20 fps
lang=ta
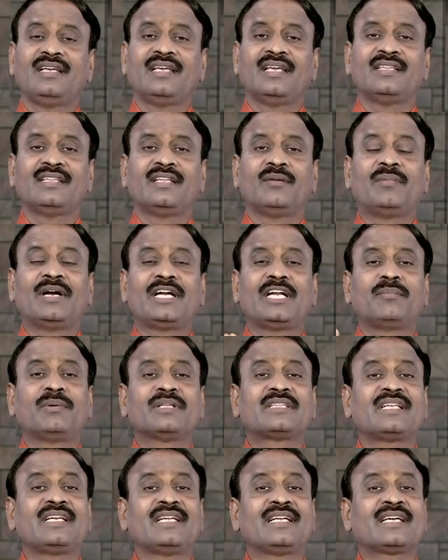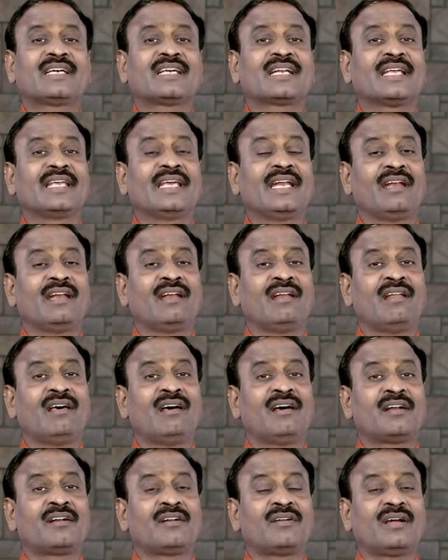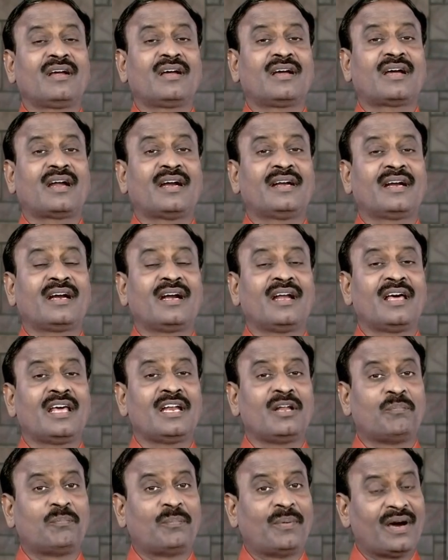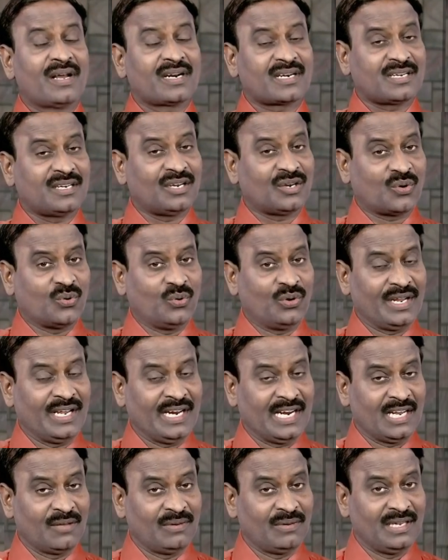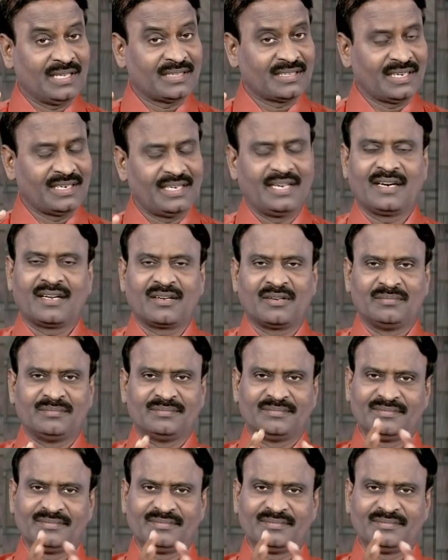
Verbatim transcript: இந்த மண்டபத்தில் இருக்கிற எல்லாரும் கண்களால் பார்க்கக்கூடிய அளவிலே தான் இருக்கும்